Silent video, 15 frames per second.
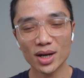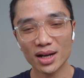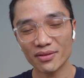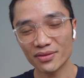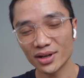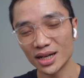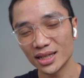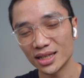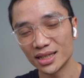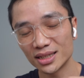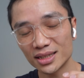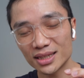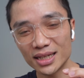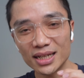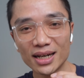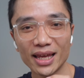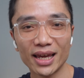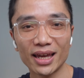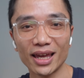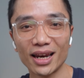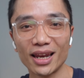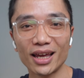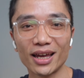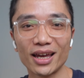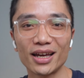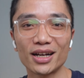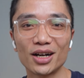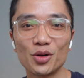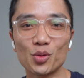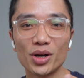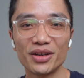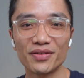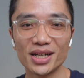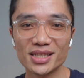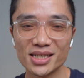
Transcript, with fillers: quán cà phê thì những tiếng len can len can ở về pha